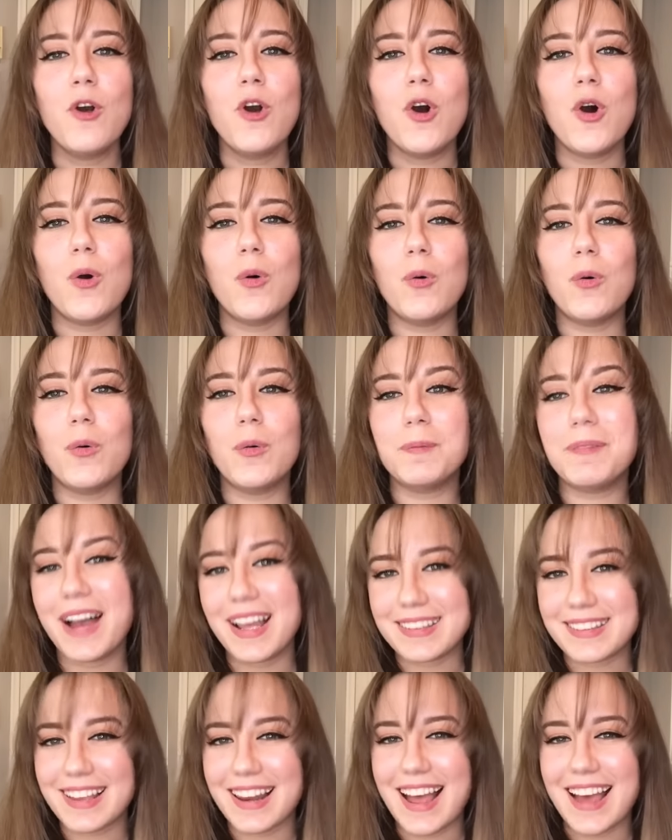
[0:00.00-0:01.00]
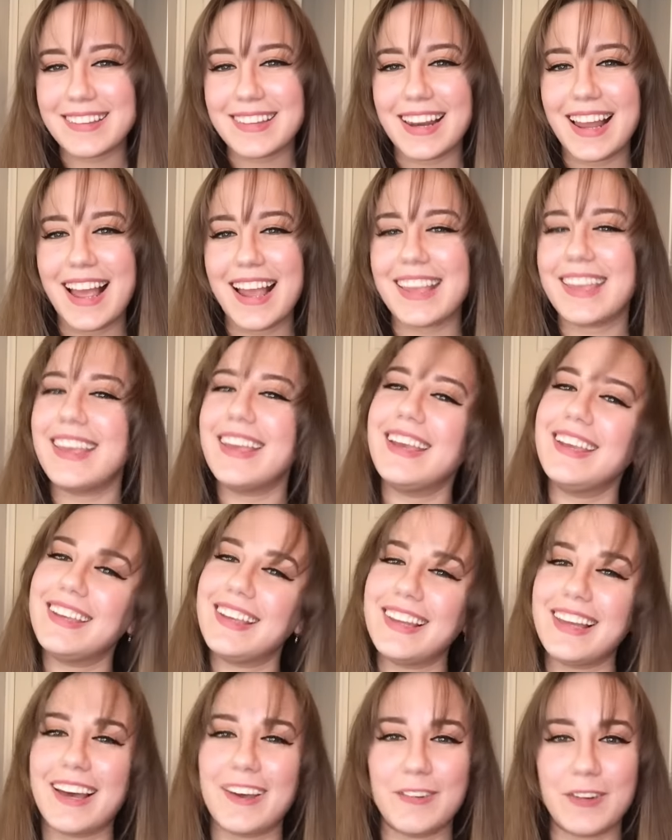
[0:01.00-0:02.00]
وبعد كل هذا الحكي
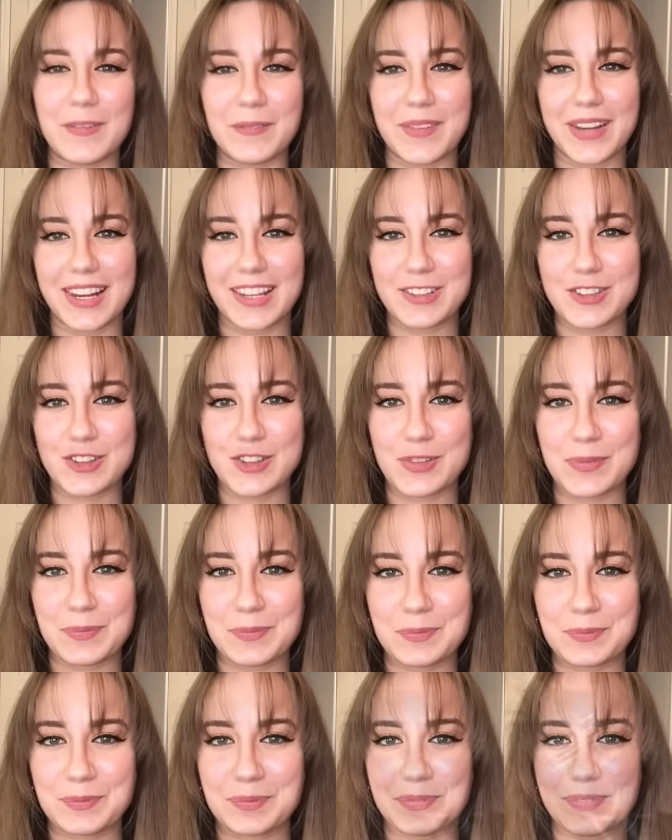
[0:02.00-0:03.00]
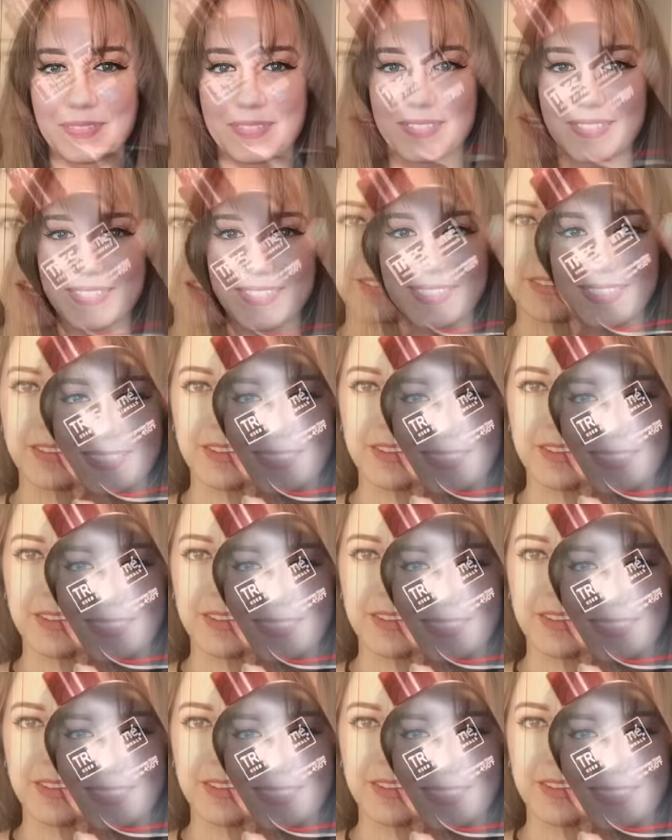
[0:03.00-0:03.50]
يلا خلونا نبلش من هذا